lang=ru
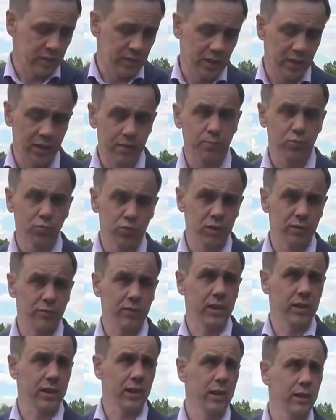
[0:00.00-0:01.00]
Таких пунктов,
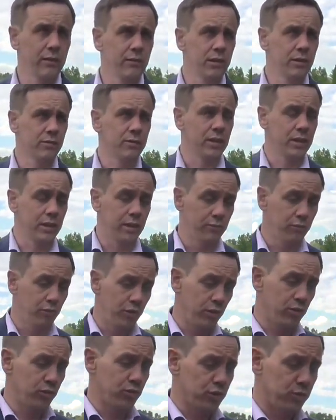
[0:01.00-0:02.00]
как я говорил в
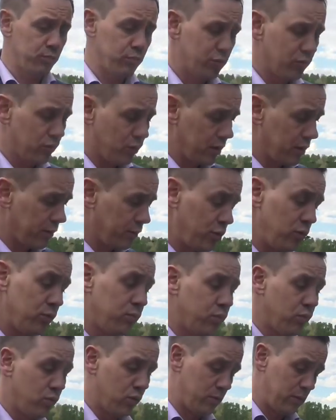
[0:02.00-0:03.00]
договоре, очень много, в
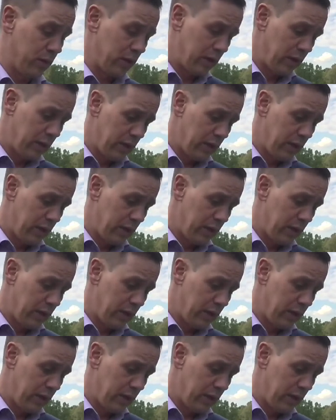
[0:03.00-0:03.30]
любом.